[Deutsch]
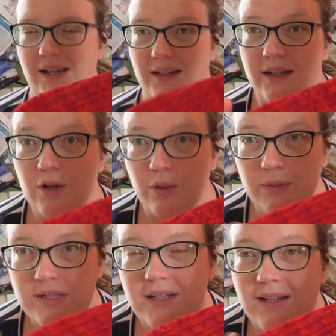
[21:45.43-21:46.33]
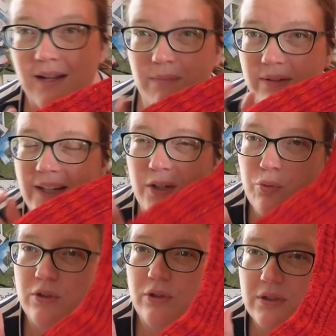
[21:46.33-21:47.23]
Seite angekommen ist, dann hat man wieder
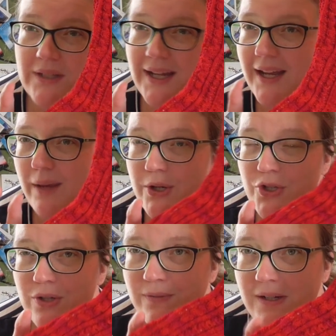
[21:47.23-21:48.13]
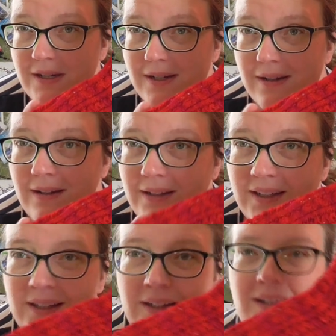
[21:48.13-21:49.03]
nur noch drei Maschen auf der Nadel.
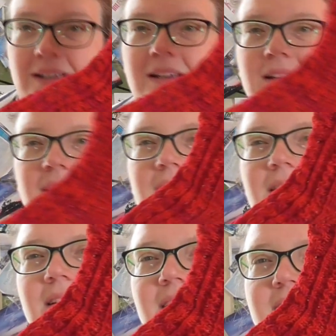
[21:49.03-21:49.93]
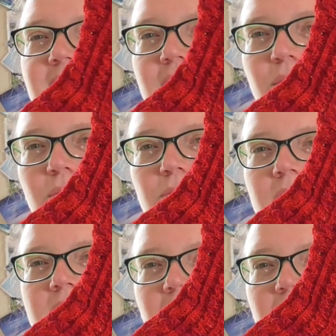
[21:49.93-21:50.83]
Das hier
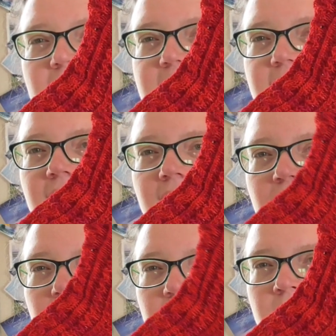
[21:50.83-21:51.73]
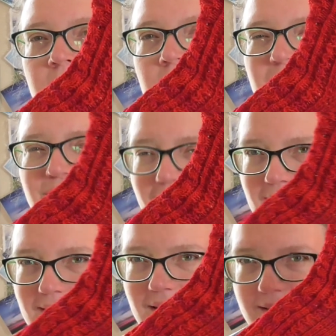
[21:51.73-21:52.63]
oben ist alles
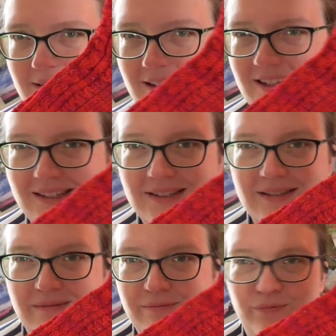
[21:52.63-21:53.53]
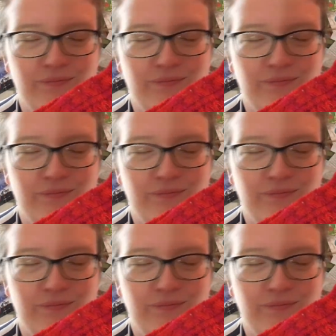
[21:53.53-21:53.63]
fertig, ist eine Kante.